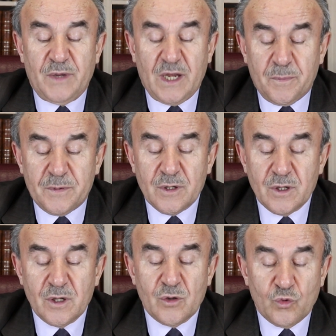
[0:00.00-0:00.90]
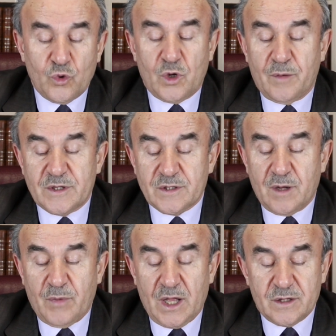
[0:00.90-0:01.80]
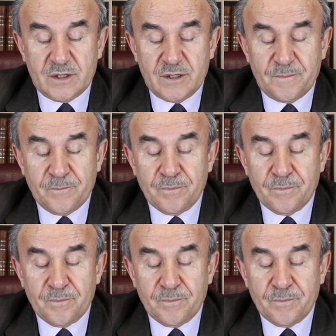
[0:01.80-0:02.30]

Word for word: bilip uygulamasına bağlıdır.